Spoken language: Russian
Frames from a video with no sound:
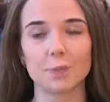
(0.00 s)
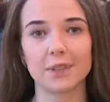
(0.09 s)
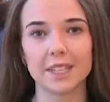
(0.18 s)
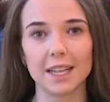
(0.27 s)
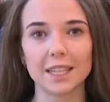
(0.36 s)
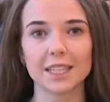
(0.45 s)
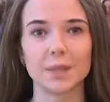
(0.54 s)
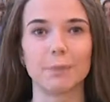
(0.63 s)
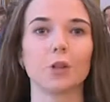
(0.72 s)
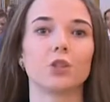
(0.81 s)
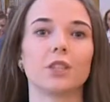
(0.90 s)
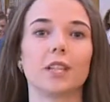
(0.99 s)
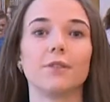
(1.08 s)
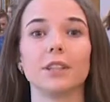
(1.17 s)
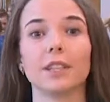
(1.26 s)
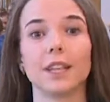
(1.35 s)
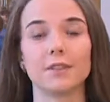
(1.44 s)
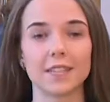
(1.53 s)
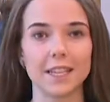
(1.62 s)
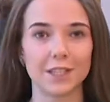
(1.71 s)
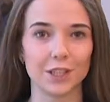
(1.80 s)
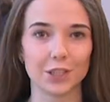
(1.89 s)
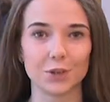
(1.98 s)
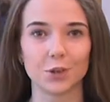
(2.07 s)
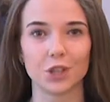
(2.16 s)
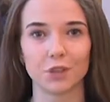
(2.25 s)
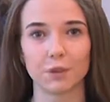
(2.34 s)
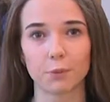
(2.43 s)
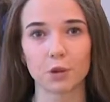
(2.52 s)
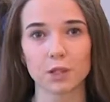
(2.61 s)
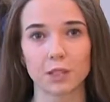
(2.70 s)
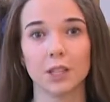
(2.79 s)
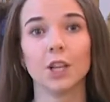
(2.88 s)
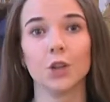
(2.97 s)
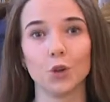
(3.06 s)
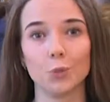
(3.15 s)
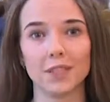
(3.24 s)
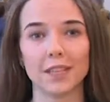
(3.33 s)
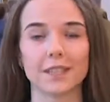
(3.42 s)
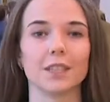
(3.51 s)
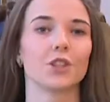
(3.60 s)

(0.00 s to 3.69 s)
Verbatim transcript: специалисты получат ответы на все интересующие вопросы и убедятся,